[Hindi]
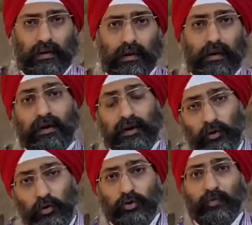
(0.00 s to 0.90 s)

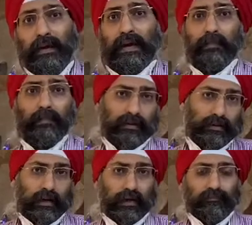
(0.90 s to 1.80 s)
रीग्रोथ में हेल्प करते
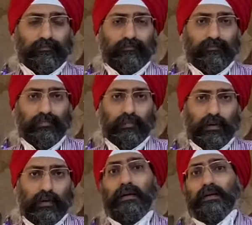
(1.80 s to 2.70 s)
हैं
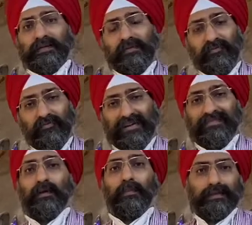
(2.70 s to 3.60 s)
जैसे फेस
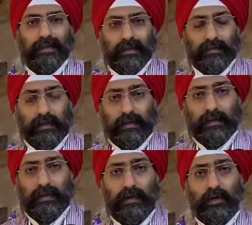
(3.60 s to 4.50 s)
की बात करते हैं
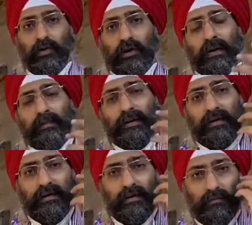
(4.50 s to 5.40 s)
तो कहीं भी
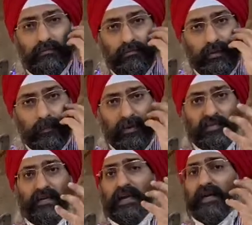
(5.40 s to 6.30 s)
डिप्रेशन है